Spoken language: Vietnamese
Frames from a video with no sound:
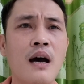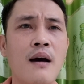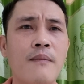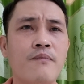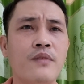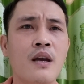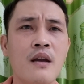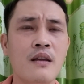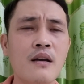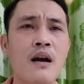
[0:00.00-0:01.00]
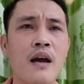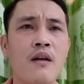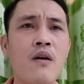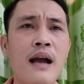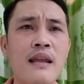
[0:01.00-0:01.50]
trợ những người
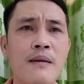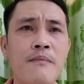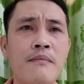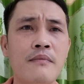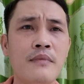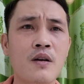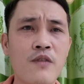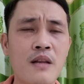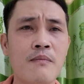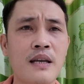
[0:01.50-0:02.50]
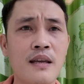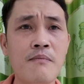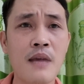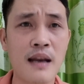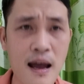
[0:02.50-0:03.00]
có ca nhiễm covid 19
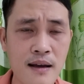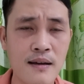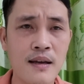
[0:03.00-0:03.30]
bị nặng